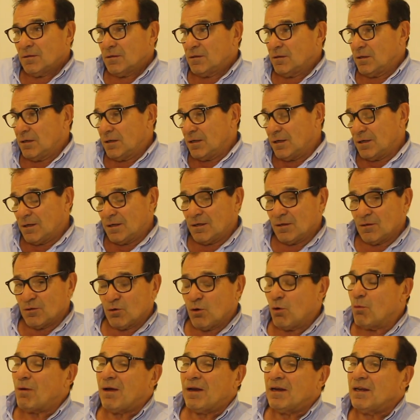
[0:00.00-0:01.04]
eh,
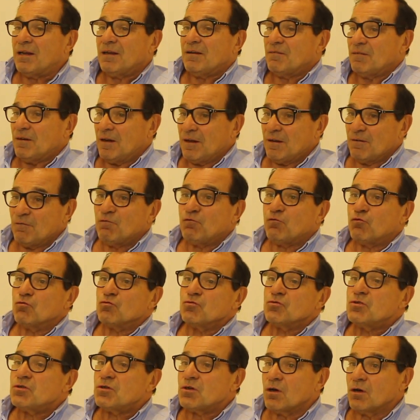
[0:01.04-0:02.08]
no vale en
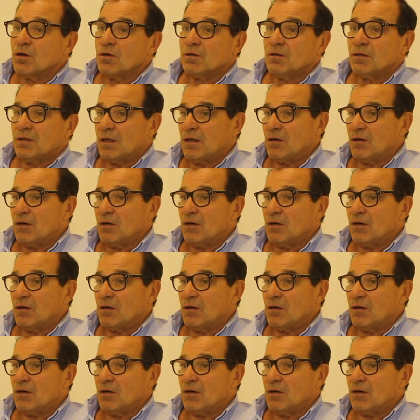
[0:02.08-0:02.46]
función